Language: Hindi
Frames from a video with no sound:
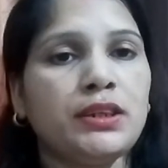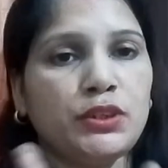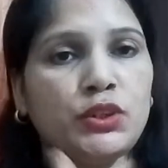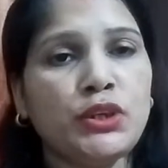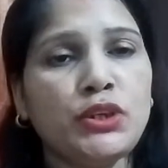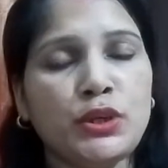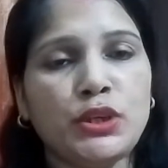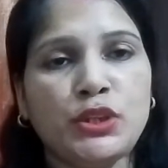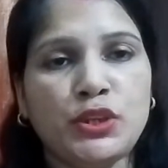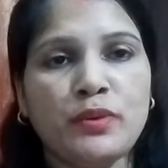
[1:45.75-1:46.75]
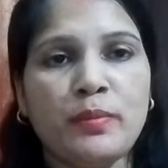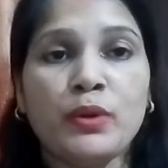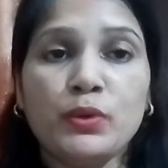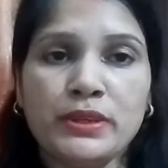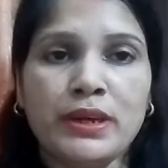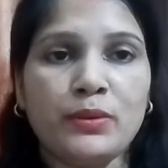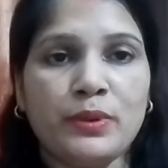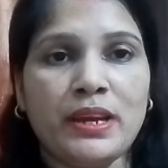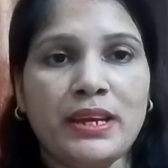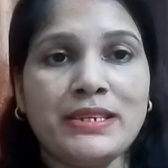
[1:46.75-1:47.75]
छोटी छोटी चीज़ों में भी खुशियाँ
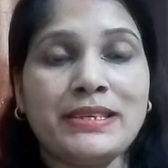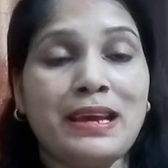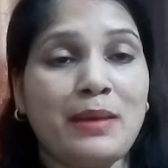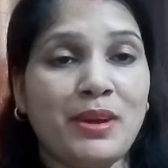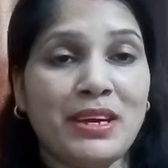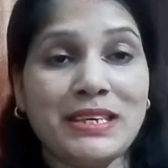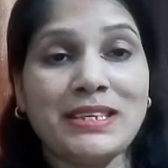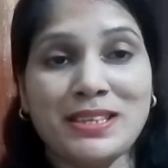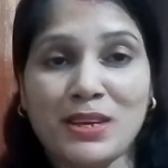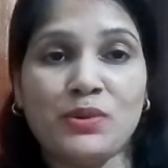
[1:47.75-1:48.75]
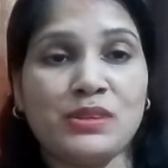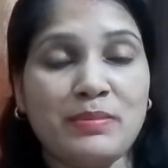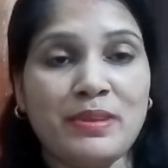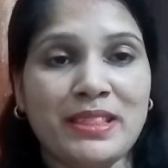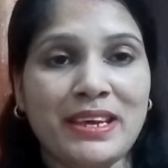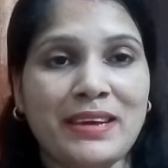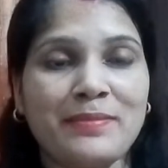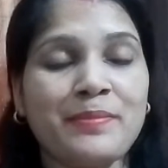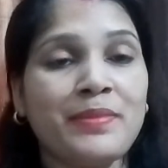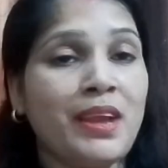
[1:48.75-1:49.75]
ढूंढें जिससे हमें किस चीज़ से खुशी मिलती है
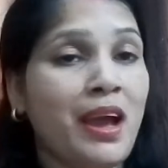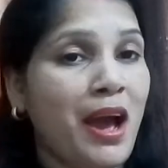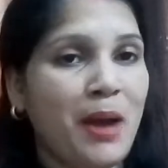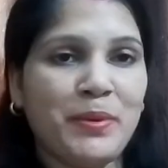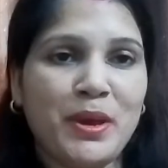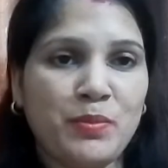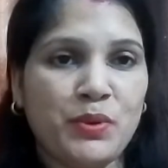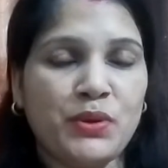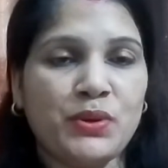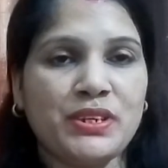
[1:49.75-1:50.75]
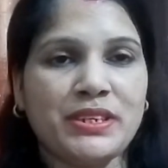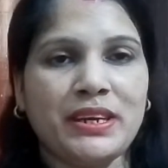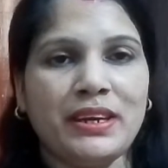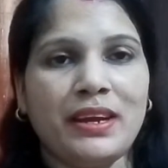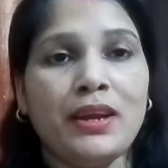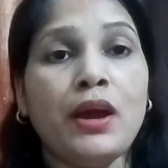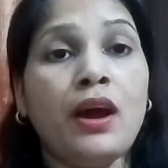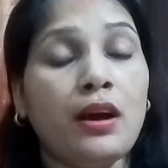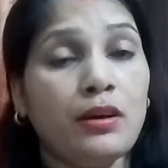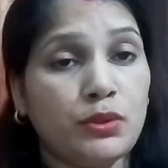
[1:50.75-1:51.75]
आप ये पूरी कोशिश करें
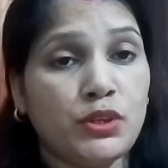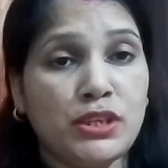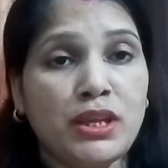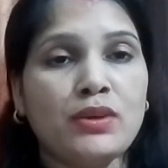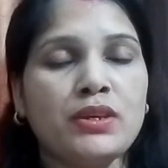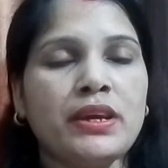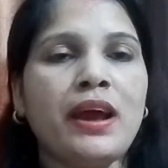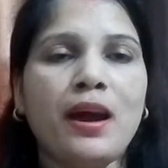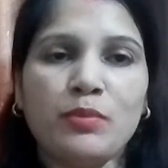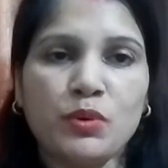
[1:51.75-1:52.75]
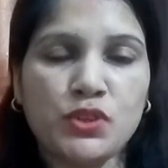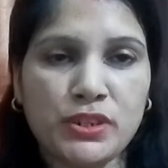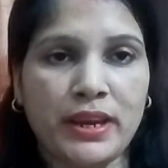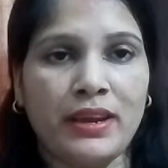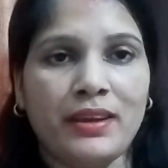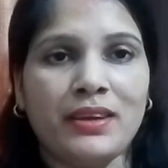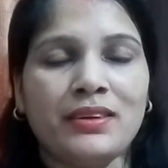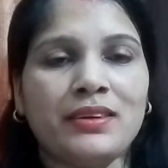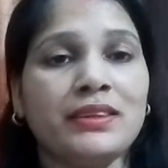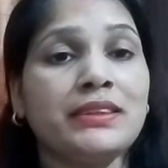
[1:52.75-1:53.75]
तो जितना हो सके आप खुश रहें
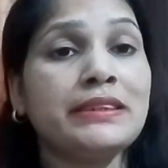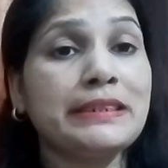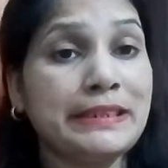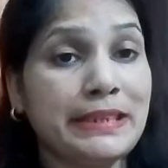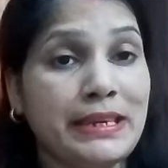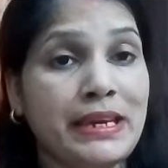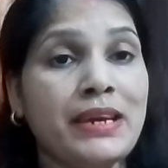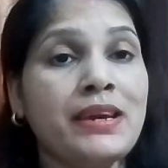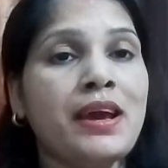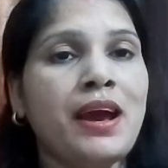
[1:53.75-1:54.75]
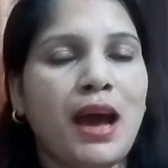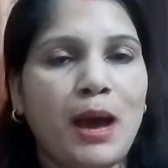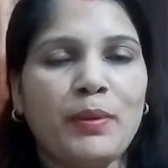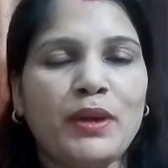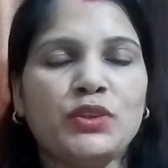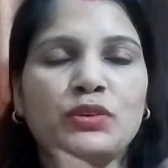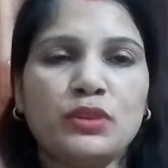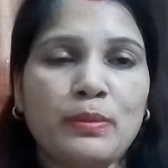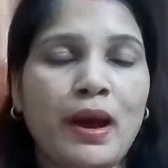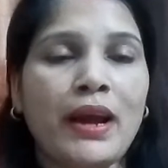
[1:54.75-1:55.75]
जिससे कि आपका जो
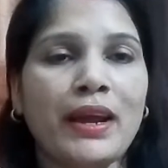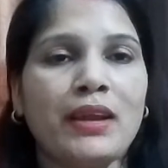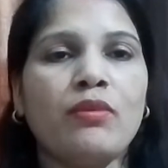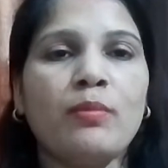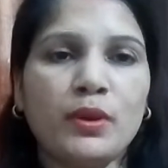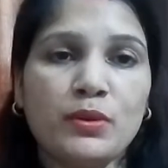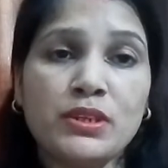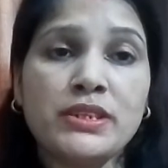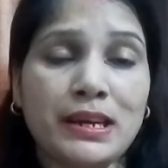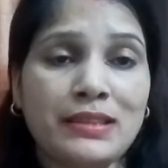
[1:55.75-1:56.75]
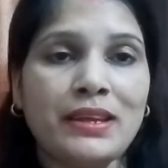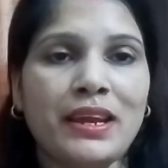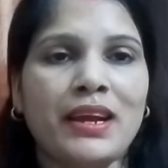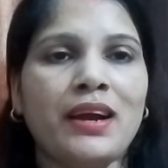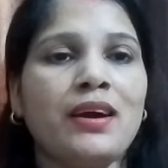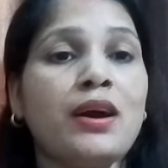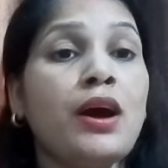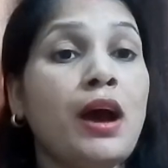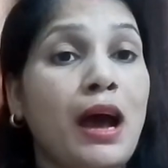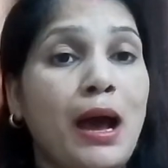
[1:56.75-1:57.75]
दिमाग है ना वो बिल्कुल शांत रहेगा
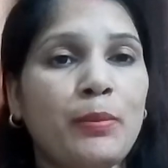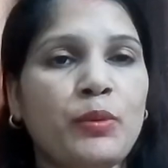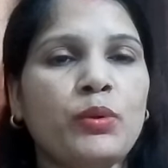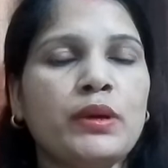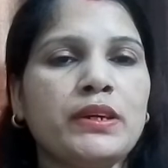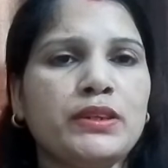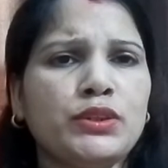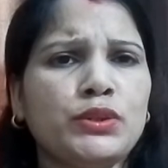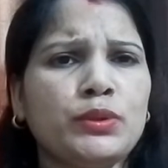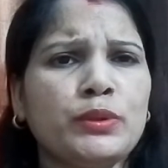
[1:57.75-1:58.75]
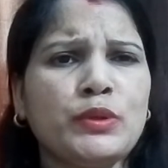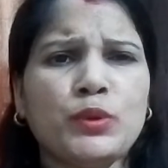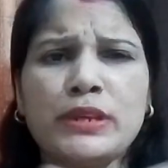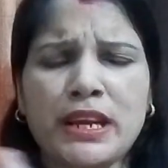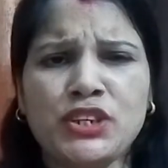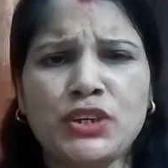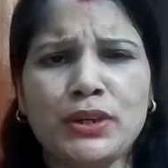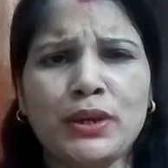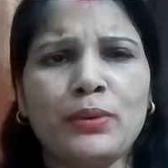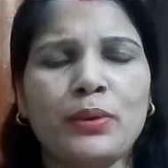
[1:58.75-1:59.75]
आपको जो कोई टेंशन
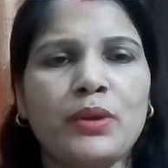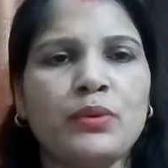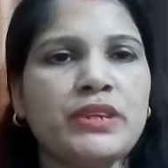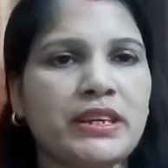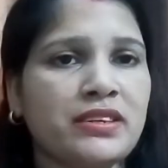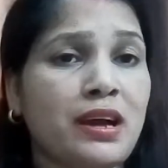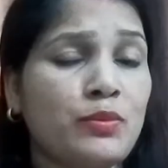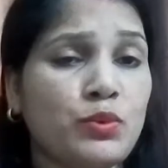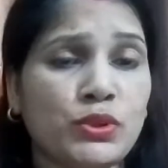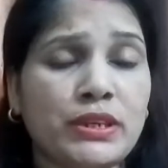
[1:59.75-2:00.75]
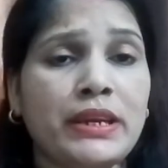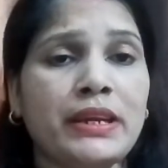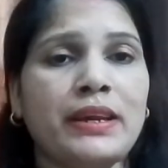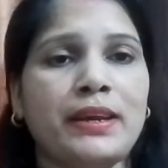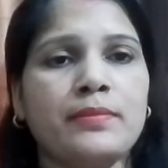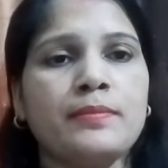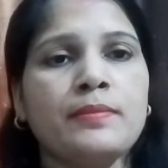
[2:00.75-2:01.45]
नहीं होगी कुछ एक्स्ट्रा आप सोचेंगे नहीं